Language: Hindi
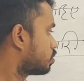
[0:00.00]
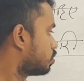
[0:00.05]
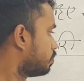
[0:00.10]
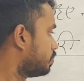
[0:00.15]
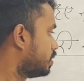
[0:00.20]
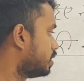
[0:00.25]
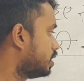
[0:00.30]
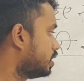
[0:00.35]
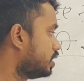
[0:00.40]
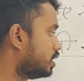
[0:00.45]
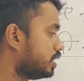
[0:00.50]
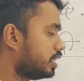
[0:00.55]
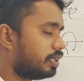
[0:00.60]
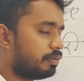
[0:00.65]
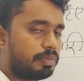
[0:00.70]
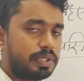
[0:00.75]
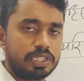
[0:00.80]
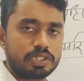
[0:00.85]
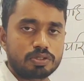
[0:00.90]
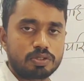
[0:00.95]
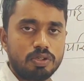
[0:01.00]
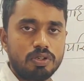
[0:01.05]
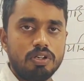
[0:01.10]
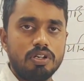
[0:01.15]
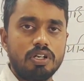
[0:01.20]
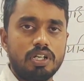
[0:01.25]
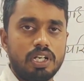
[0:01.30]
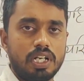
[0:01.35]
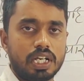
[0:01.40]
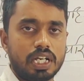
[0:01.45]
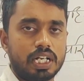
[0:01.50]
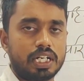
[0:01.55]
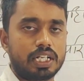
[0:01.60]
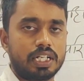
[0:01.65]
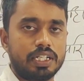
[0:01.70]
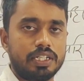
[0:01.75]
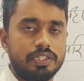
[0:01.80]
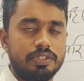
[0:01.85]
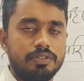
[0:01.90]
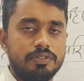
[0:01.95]
इसको ये बीज को लगाना
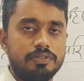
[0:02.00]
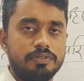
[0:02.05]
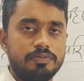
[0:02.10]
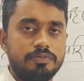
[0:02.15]
है